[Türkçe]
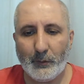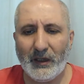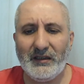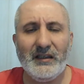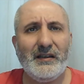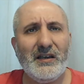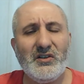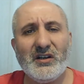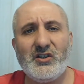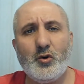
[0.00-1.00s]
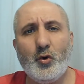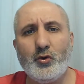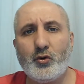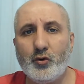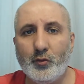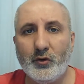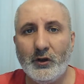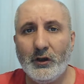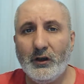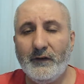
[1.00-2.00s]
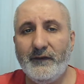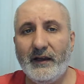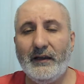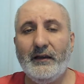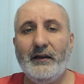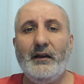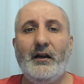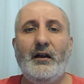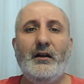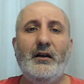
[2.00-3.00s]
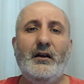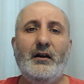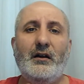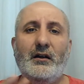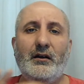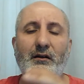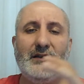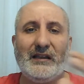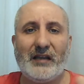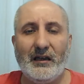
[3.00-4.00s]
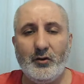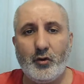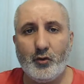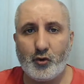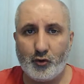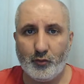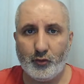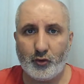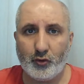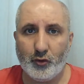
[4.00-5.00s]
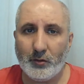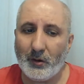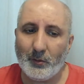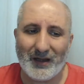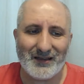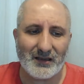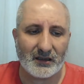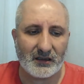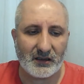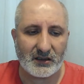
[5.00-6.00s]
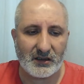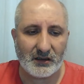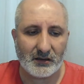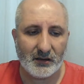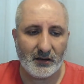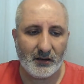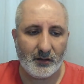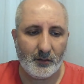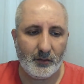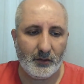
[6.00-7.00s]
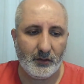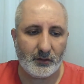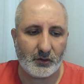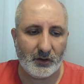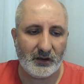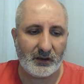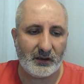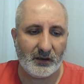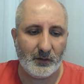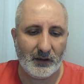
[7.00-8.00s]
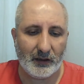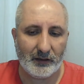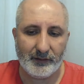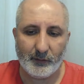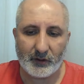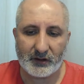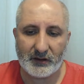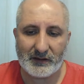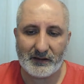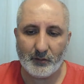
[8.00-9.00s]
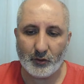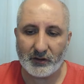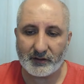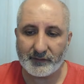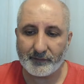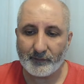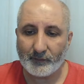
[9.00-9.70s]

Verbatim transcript: Ben yeterince açık konuştuğumu ve e, detaylı konuştuğumu düşünüyorum ama bazı arkadaşlar e, söylediklerimi anlamak istemiyorlar.